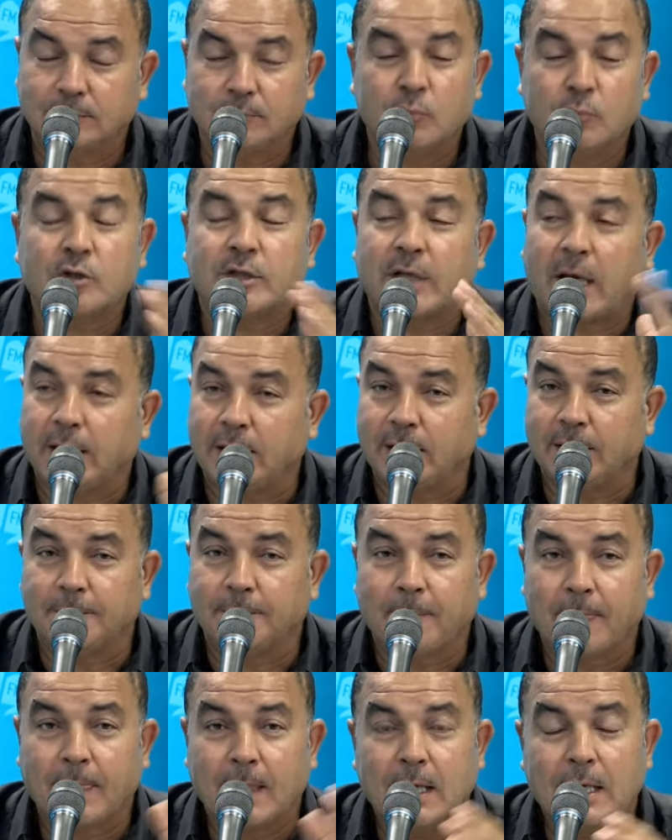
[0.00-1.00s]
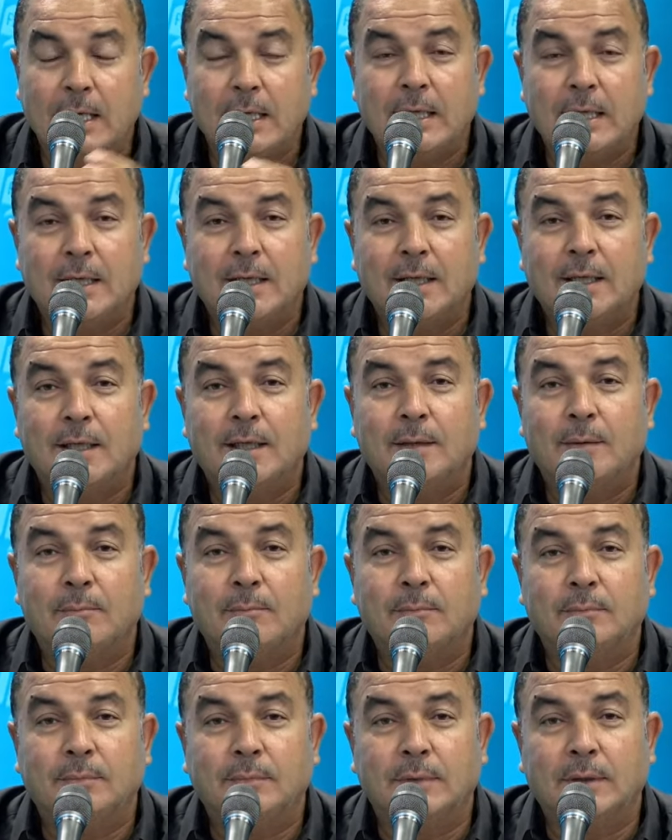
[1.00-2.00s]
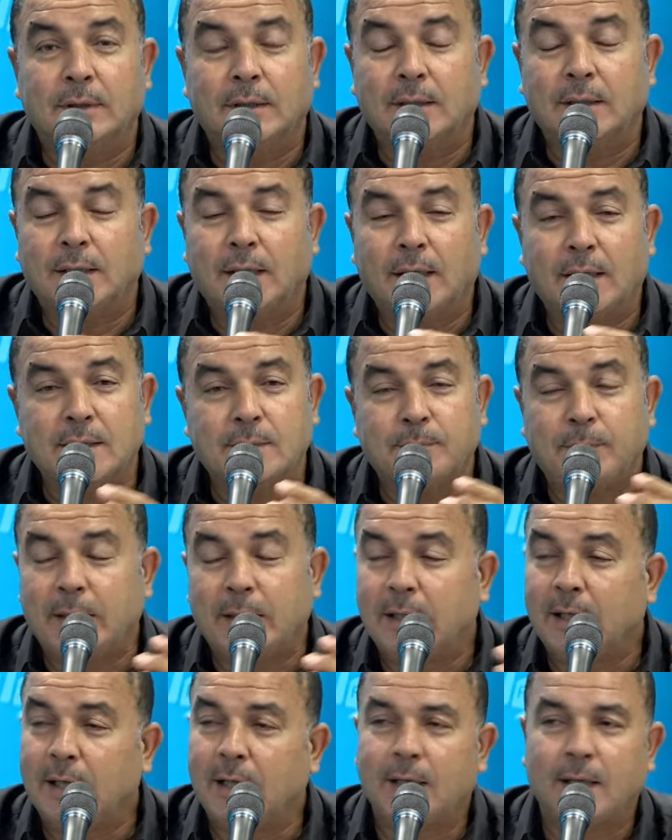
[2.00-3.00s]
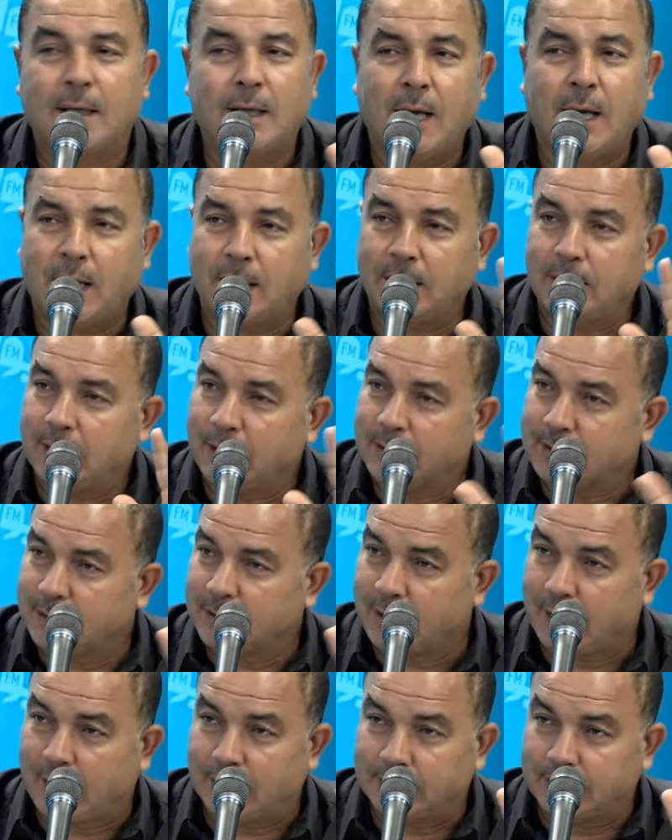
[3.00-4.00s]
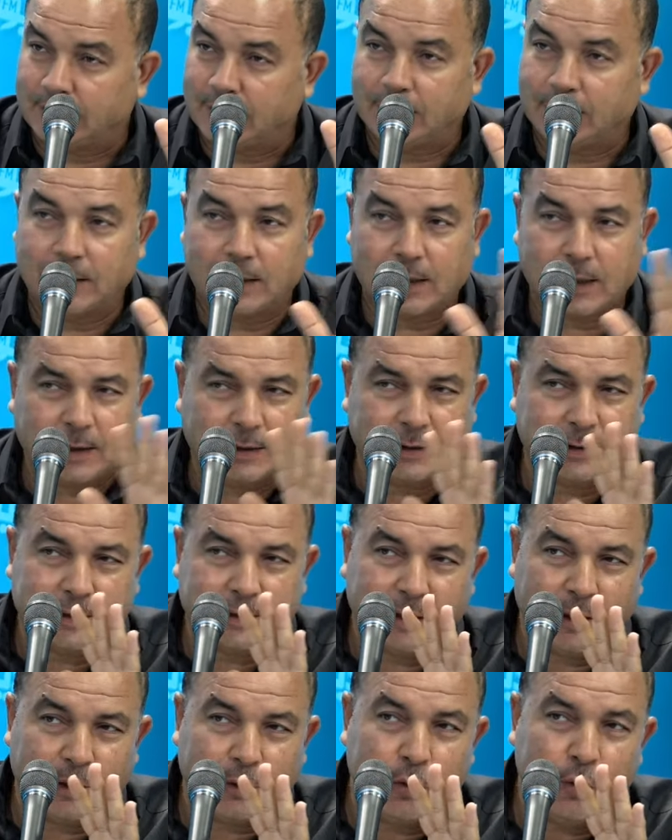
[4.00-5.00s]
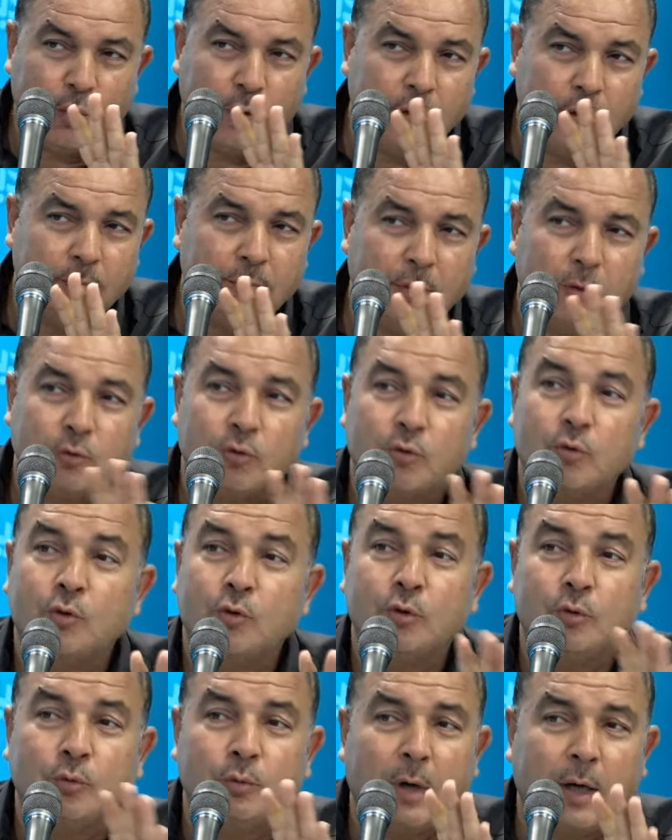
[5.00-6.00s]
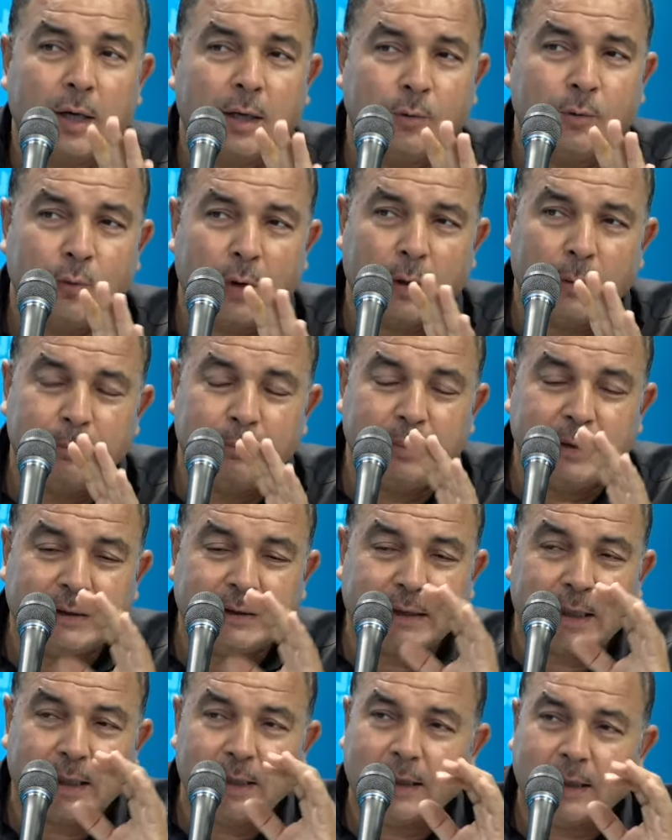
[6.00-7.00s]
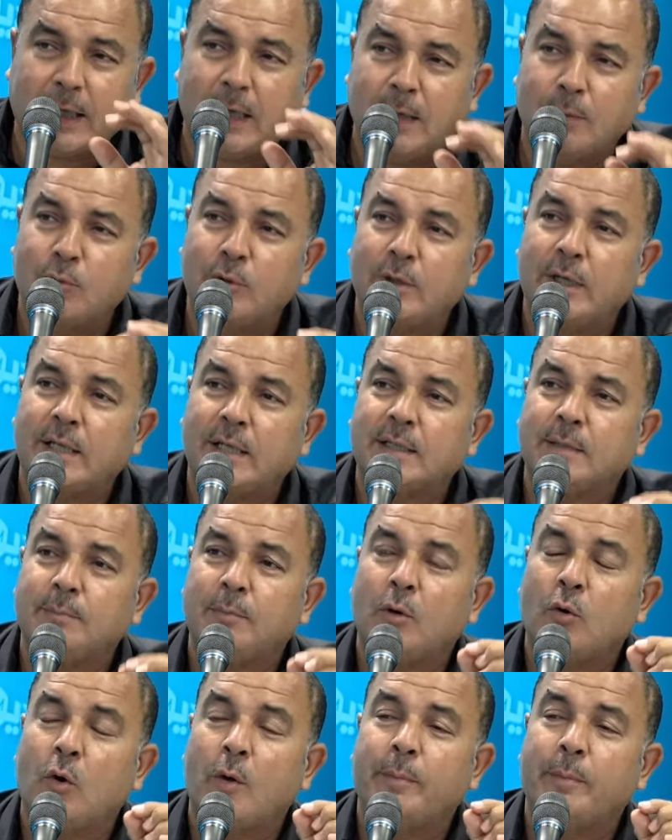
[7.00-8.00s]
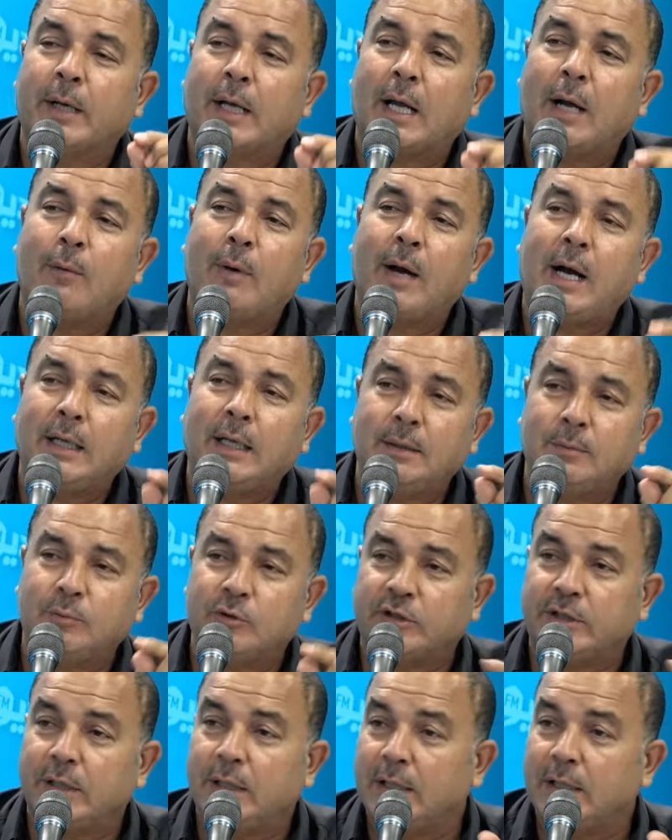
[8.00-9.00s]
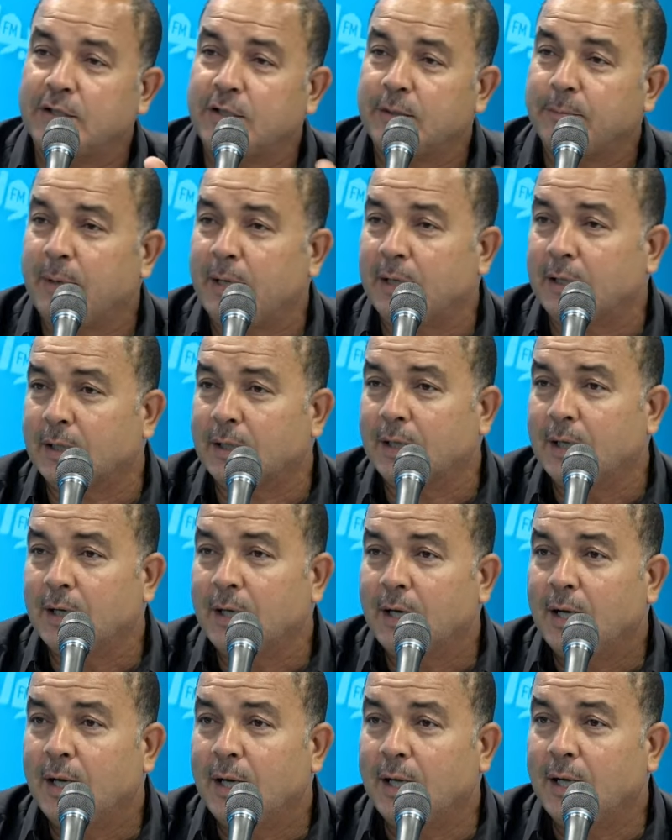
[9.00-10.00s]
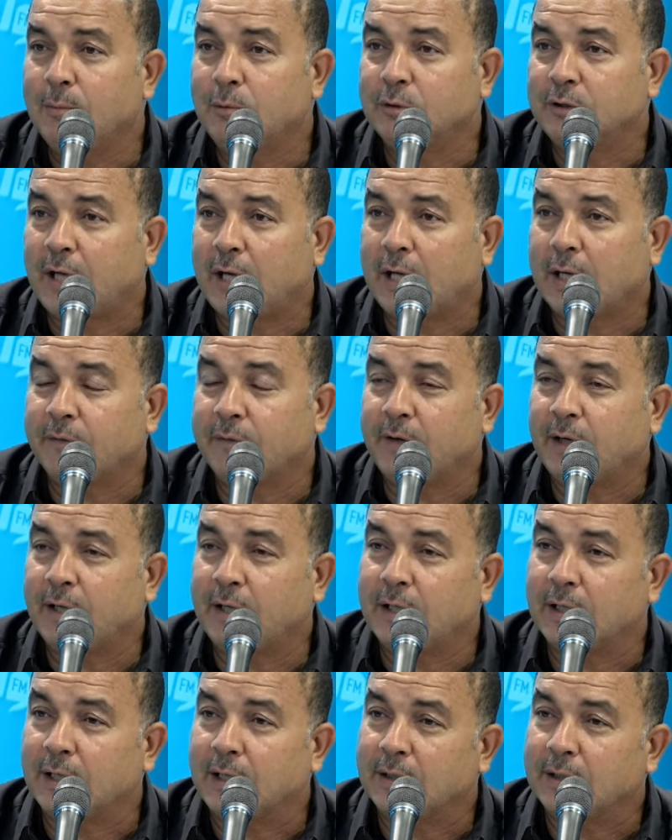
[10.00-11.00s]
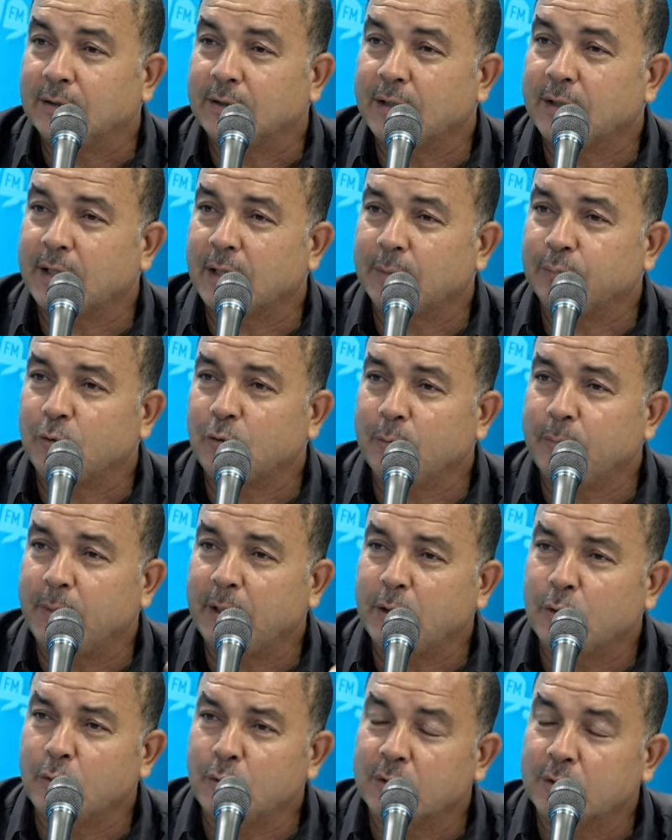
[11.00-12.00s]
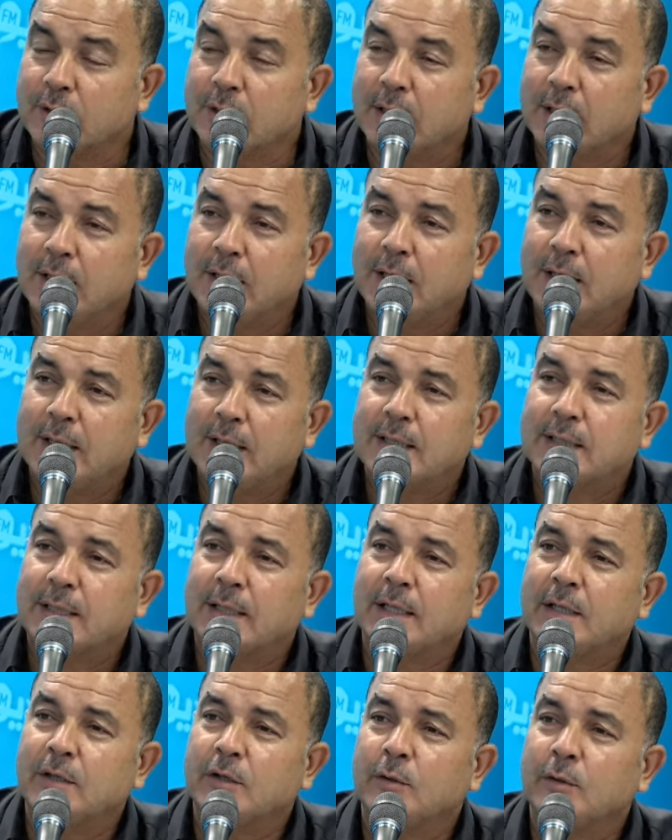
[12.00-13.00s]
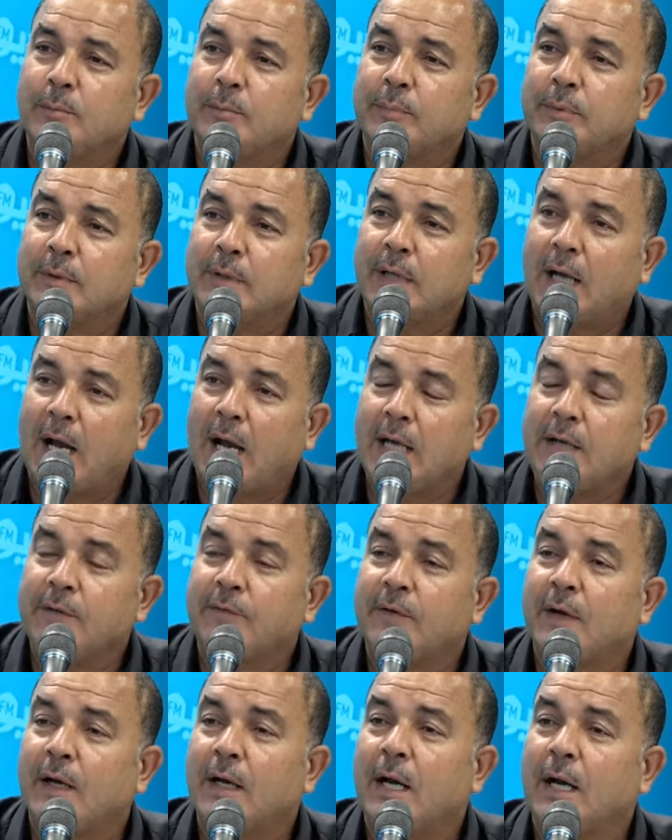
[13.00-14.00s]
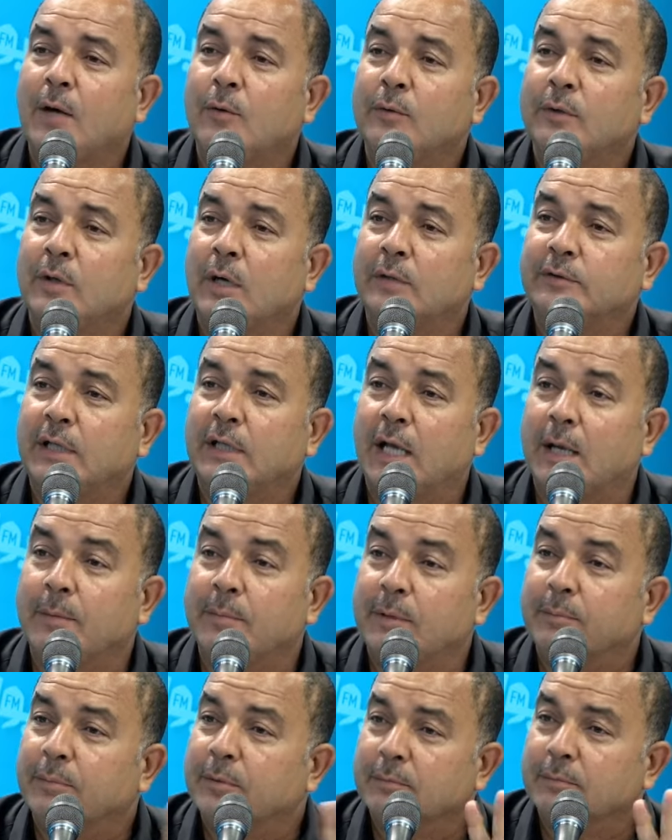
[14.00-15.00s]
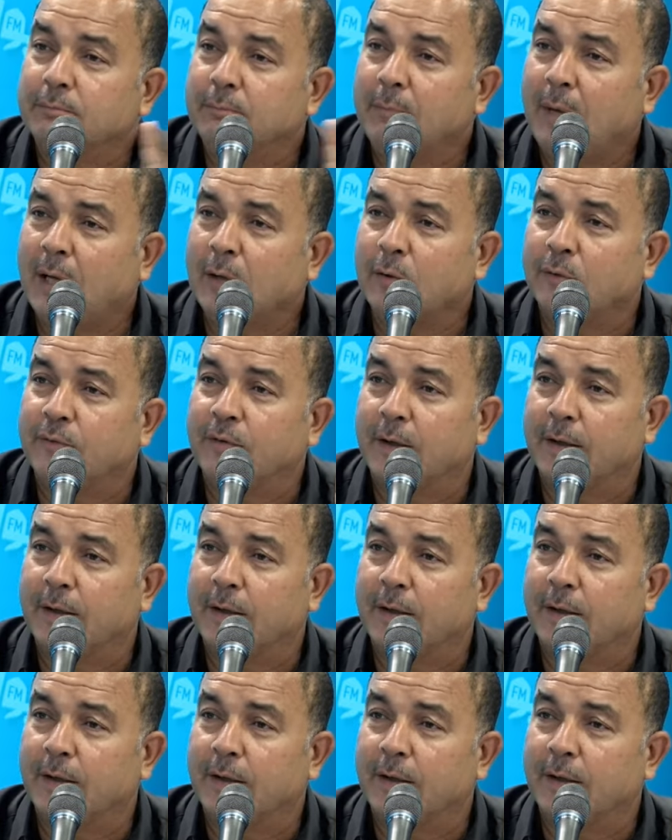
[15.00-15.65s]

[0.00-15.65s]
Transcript: مستحيل آه، حزب الله اعلن صراحه ان الرد سيكون موجود وبالطريقه المناسبه وبقواعد الاشتباك المتعارف عليها ضربتم بيروت سنضرب حيفا او تل ابيب راجعين